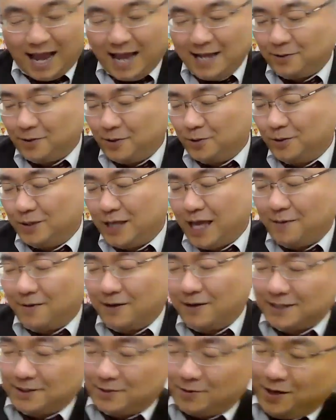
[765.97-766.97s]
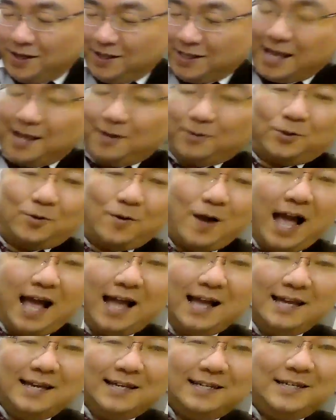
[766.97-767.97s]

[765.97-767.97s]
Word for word: はい。ということで、私の言いたいことは